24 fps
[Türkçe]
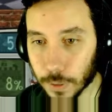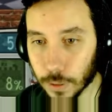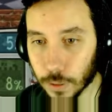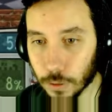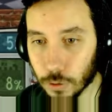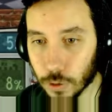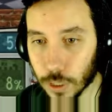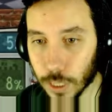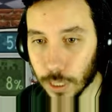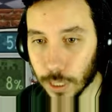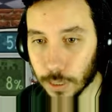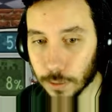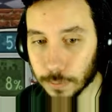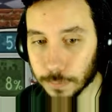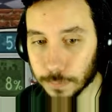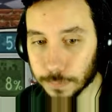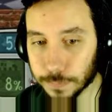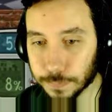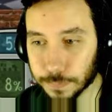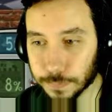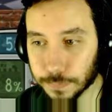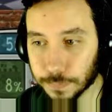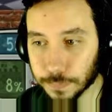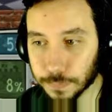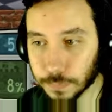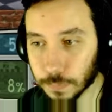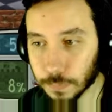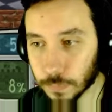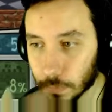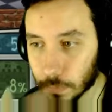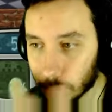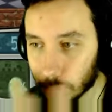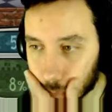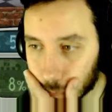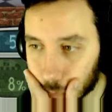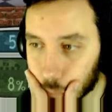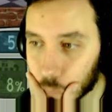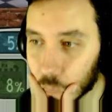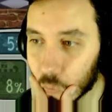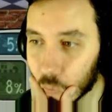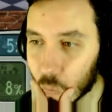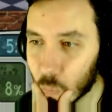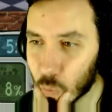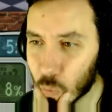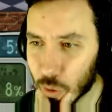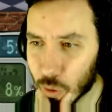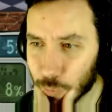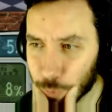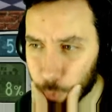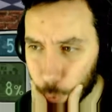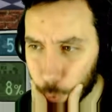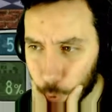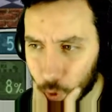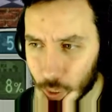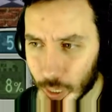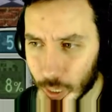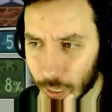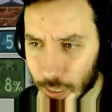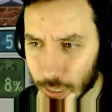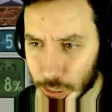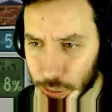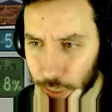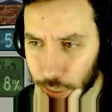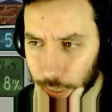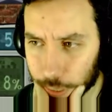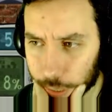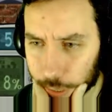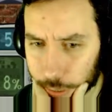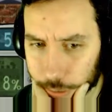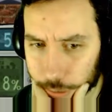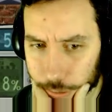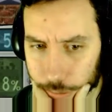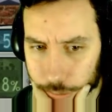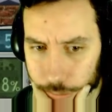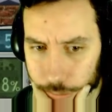Güzel. Şimdi oradan aşağıya...